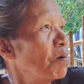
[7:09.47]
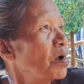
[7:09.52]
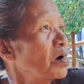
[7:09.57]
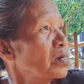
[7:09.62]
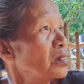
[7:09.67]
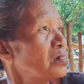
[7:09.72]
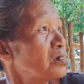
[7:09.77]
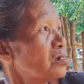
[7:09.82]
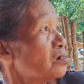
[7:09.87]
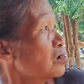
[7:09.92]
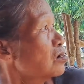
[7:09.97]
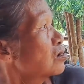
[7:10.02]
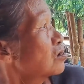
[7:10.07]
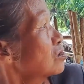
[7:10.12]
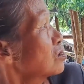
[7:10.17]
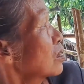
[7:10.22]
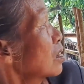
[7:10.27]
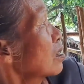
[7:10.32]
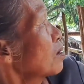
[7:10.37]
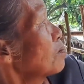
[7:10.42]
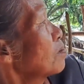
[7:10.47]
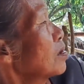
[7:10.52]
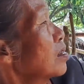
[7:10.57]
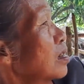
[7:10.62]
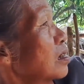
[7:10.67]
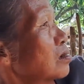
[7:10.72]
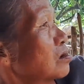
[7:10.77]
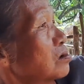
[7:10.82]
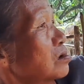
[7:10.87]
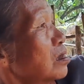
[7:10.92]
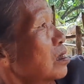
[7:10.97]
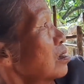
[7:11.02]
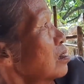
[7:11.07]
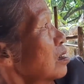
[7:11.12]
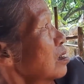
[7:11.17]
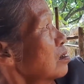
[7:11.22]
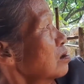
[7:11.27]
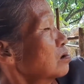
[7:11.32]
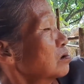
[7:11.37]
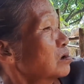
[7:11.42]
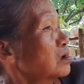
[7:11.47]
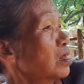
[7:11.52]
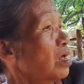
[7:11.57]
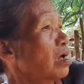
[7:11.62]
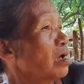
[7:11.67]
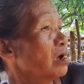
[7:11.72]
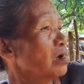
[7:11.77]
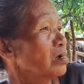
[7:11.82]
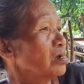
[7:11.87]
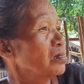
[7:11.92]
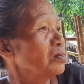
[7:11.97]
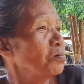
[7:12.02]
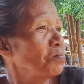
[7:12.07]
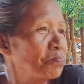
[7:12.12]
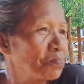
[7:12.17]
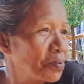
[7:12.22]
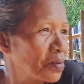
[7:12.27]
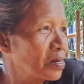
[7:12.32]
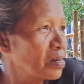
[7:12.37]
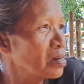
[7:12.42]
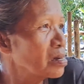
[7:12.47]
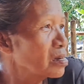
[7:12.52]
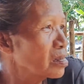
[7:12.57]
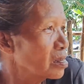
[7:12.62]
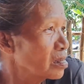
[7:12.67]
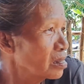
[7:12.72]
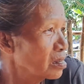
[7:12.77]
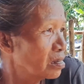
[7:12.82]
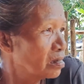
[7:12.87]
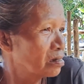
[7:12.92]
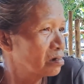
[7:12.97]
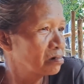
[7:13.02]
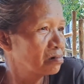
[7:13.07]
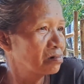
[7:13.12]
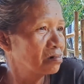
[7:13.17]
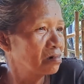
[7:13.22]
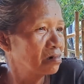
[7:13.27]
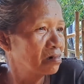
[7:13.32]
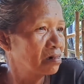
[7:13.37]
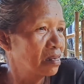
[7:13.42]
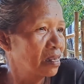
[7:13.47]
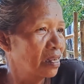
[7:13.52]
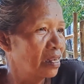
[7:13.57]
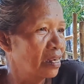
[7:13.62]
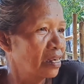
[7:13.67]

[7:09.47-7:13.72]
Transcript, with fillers: pares doon sa kabila, doon sa anak ko, sa akin binili. Ah,